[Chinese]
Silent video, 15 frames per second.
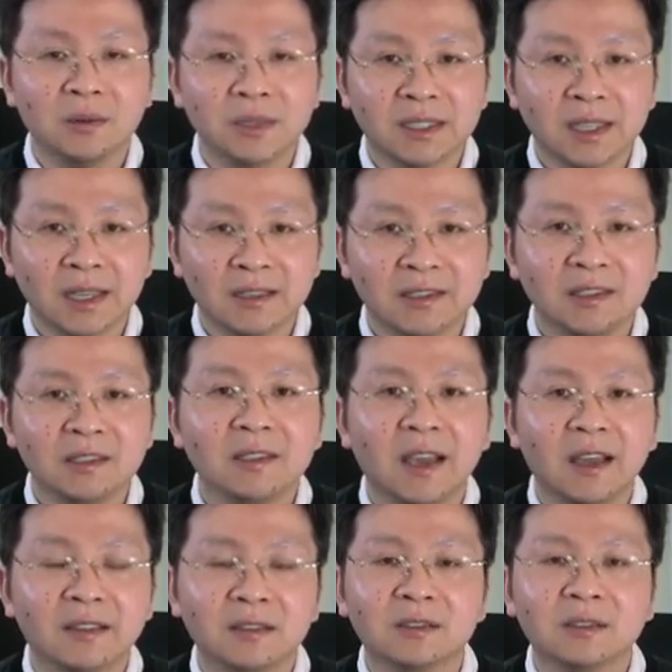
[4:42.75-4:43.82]
我们在今
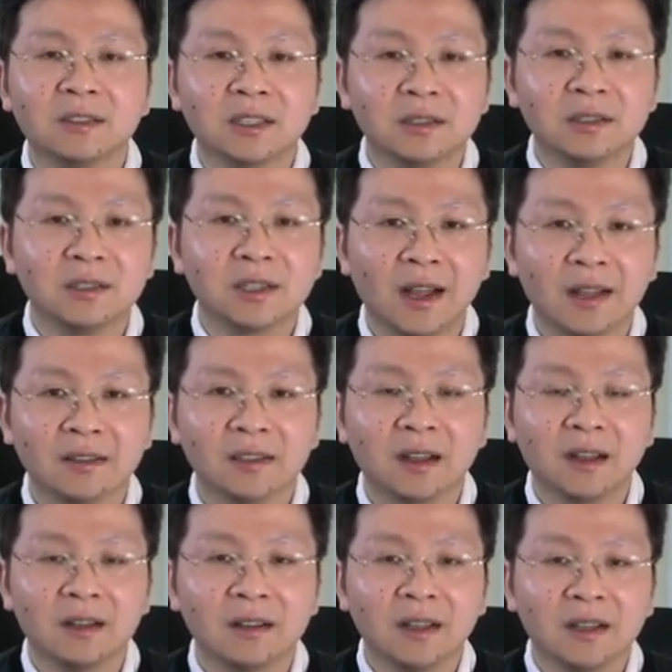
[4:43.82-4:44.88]
年就能够看得
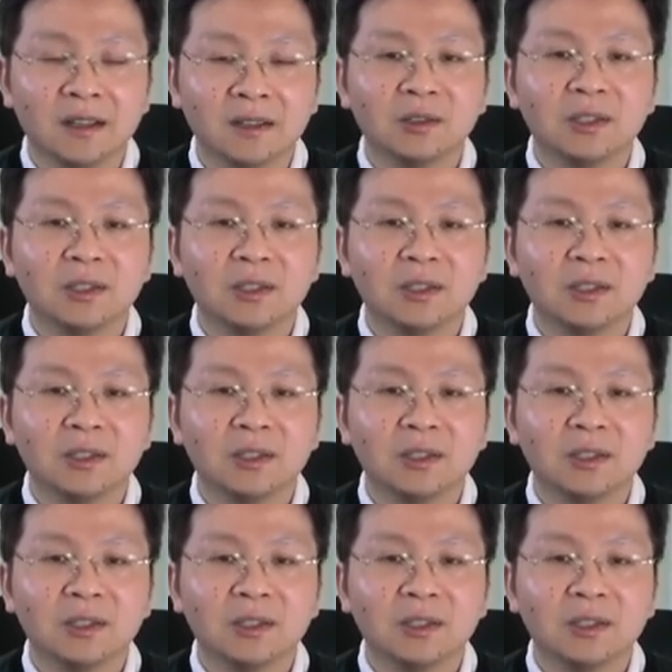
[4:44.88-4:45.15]
到。